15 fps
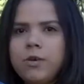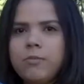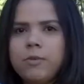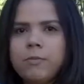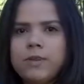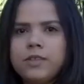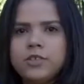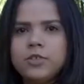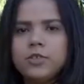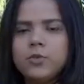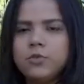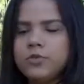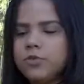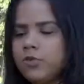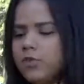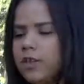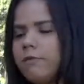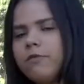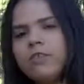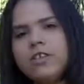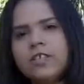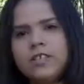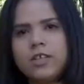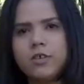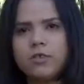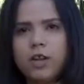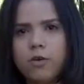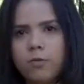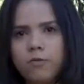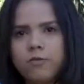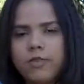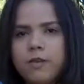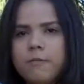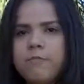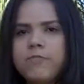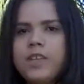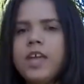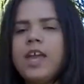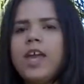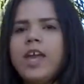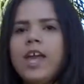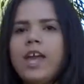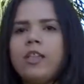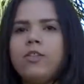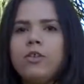é uma empresa de consultoria florestal da UFLA, é